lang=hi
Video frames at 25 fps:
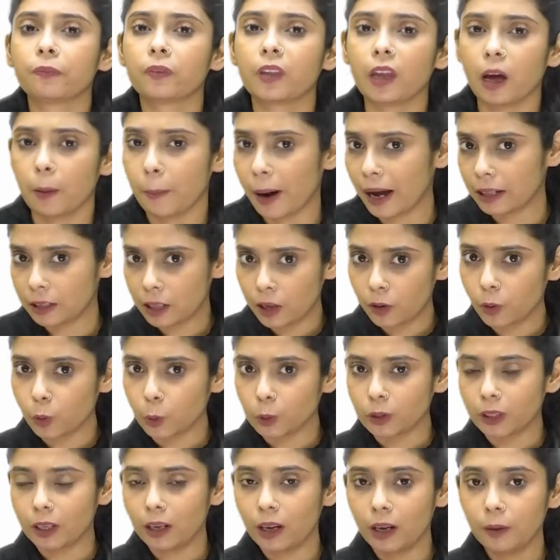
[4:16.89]
क्या बादल
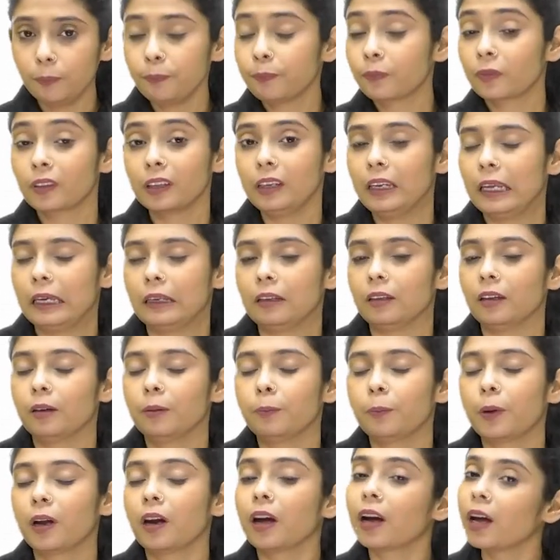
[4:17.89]
रोते हैं
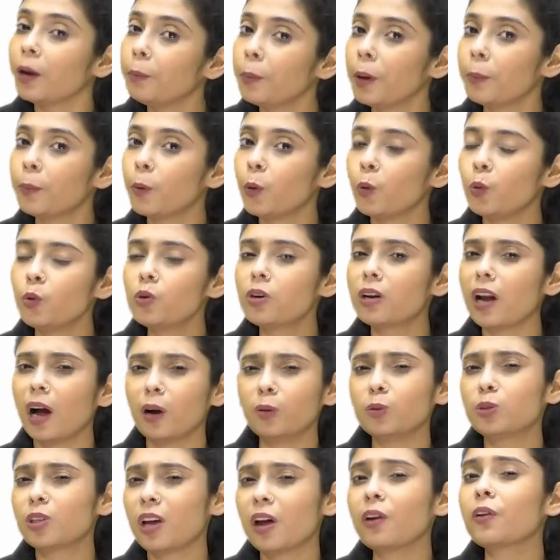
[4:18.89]
नहीं पर अगर मैं बोलूँ
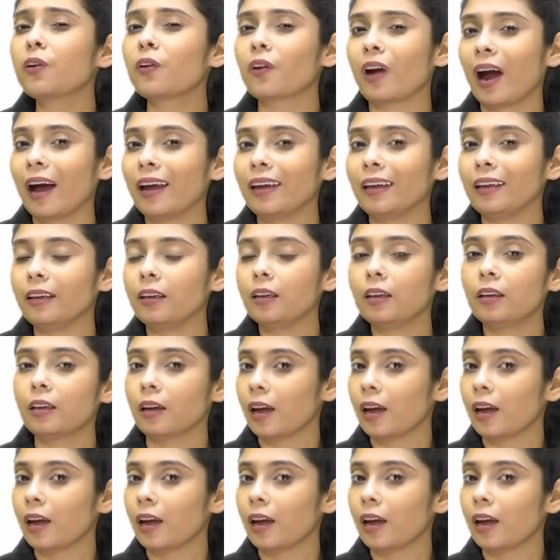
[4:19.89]
क्लाउड्स आर क्राइंग